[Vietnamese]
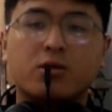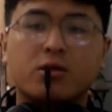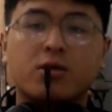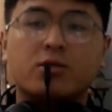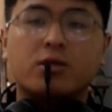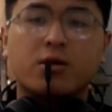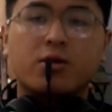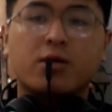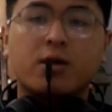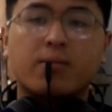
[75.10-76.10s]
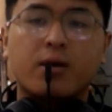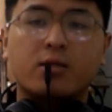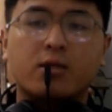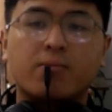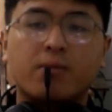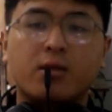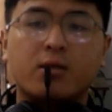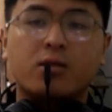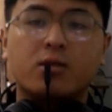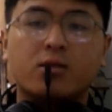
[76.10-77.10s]
Instagram has been
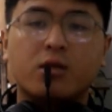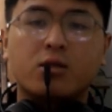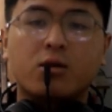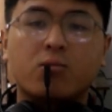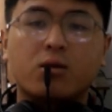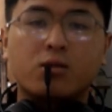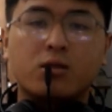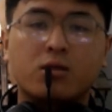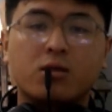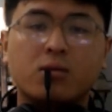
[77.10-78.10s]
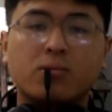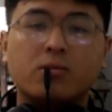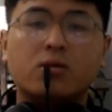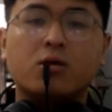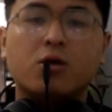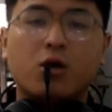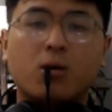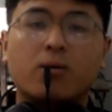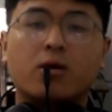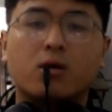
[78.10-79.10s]
TikTok is the term of
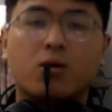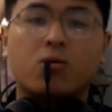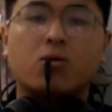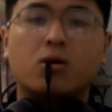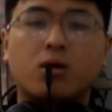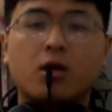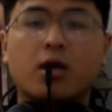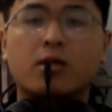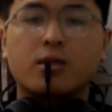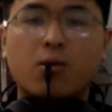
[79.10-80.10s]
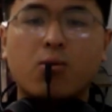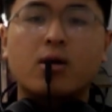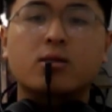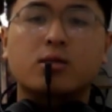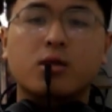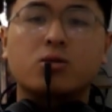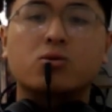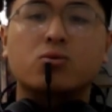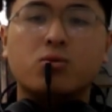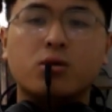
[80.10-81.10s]
growth and download thanks to
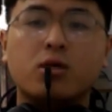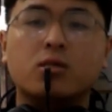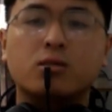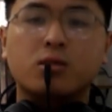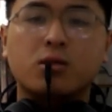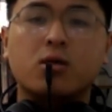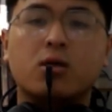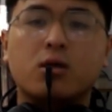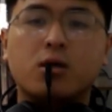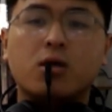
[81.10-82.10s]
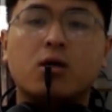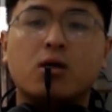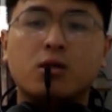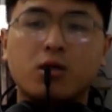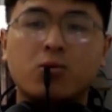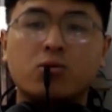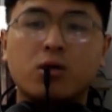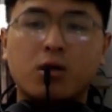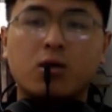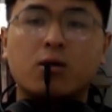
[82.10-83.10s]
its first
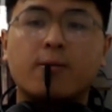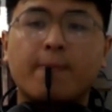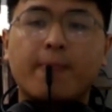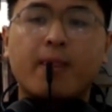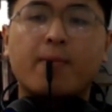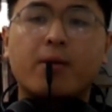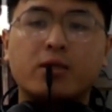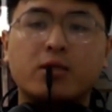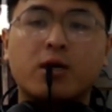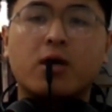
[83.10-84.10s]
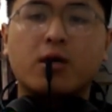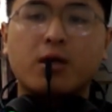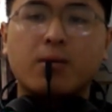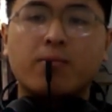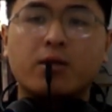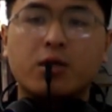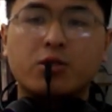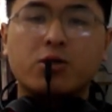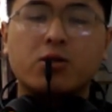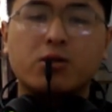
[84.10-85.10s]
user. Bây giờ,
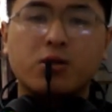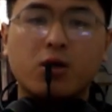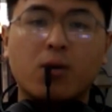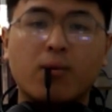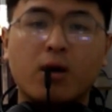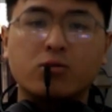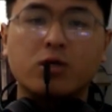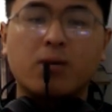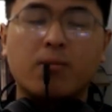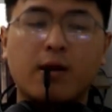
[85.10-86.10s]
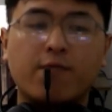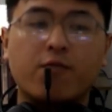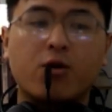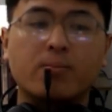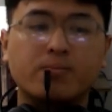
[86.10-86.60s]
imitation of our platform